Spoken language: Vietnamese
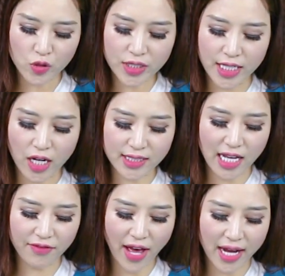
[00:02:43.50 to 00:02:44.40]
Duy chỉ có
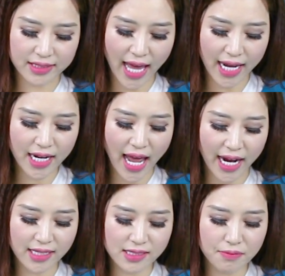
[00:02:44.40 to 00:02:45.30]
giá vàng tại ngân hàng
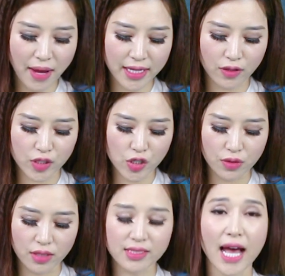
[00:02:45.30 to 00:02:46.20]
Eximbank có chiều
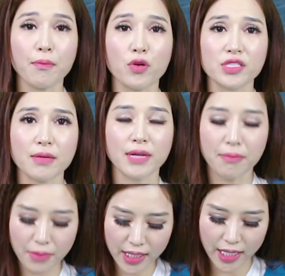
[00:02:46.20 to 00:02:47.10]
hướng giảm
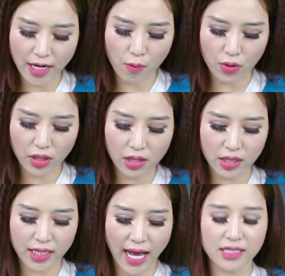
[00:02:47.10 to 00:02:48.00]
150.000 đồng một lượng
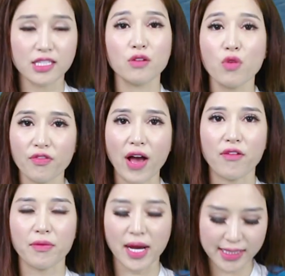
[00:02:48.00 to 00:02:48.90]
cả chiều mua vào
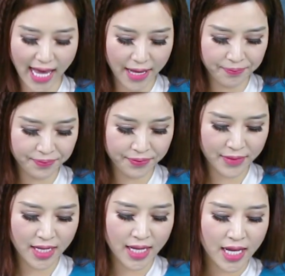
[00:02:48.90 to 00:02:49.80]
và bán ra.
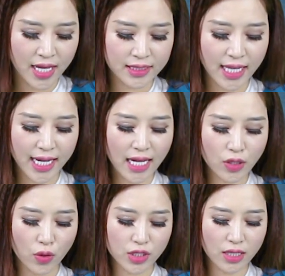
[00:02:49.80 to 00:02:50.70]
Tại các
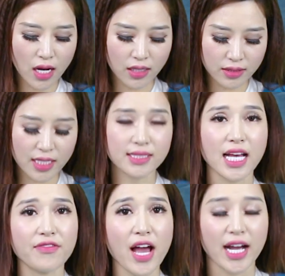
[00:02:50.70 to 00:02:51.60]
tổ chức lớn thì
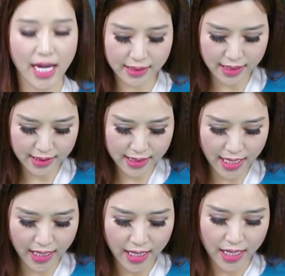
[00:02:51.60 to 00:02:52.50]
giá vàng
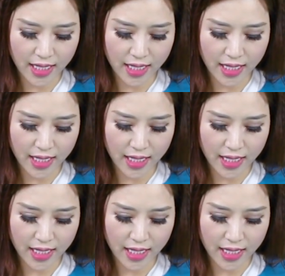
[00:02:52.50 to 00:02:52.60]
SJC